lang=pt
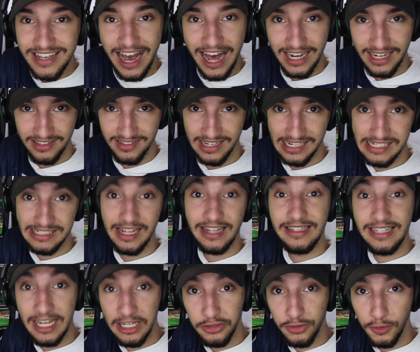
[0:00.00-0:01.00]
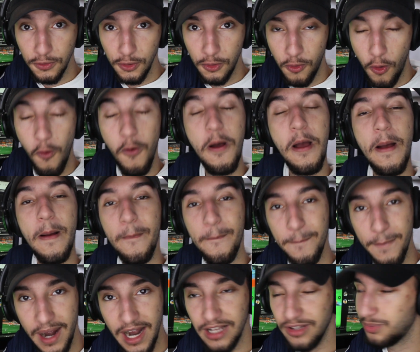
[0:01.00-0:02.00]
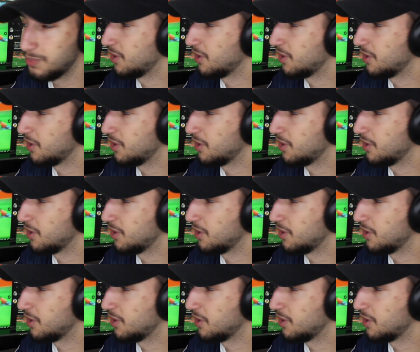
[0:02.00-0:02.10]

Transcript: caras ainda dentro do gol, mas